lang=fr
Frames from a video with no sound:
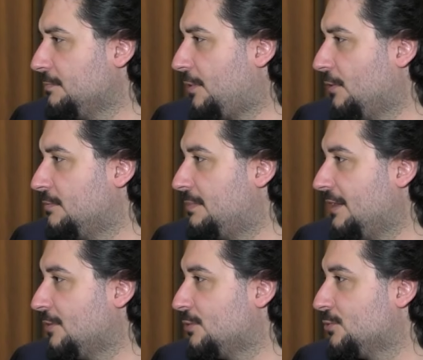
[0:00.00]
prend une
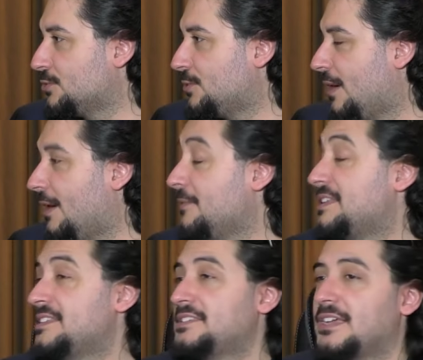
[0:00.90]
balle dans le dos, je crois. Ah oui,
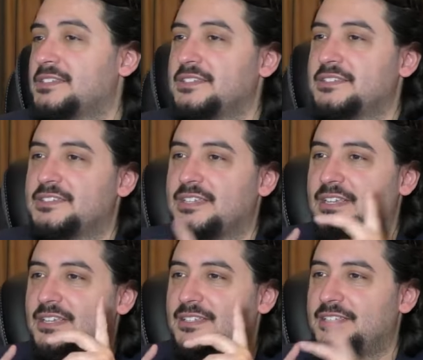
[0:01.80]
c'est ça,
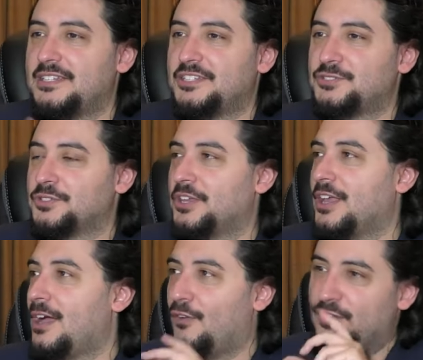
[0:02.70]
c'est Killing Joke.
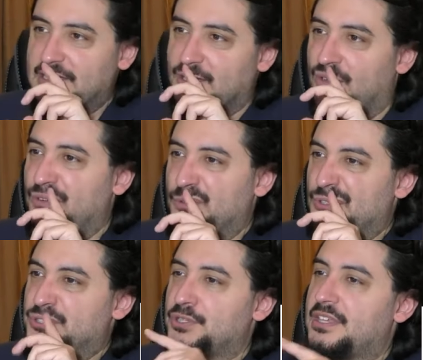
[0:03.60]
En fait, c'est quand
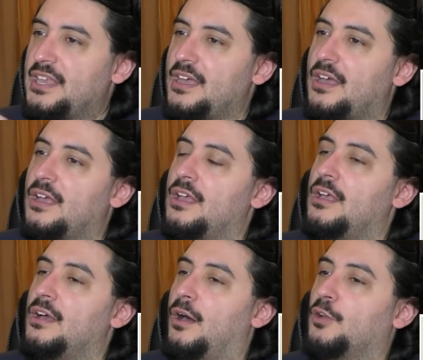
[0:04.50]
le Joker
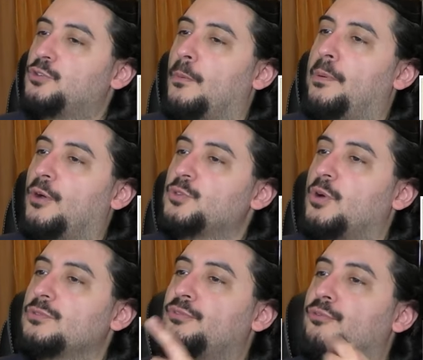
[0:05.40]
entreprend de
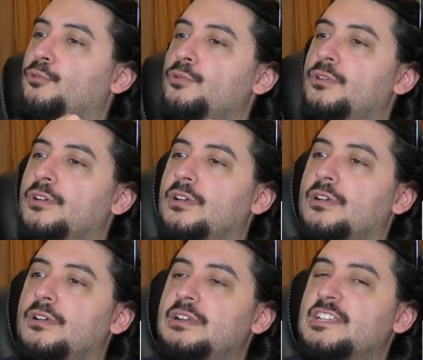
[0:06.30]
rendre fou
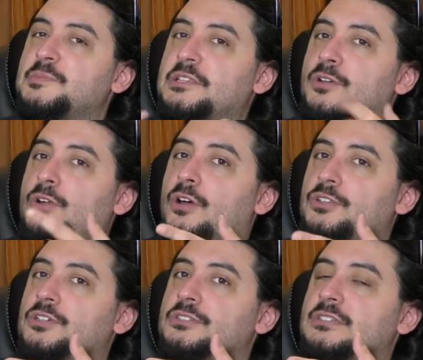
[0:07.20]
l'inspecteur
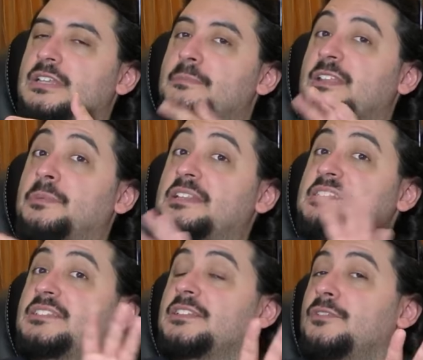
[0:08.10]
Gordon et Batman
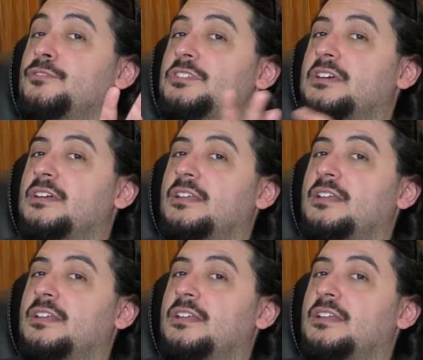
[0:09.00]
essaie d'intervenir.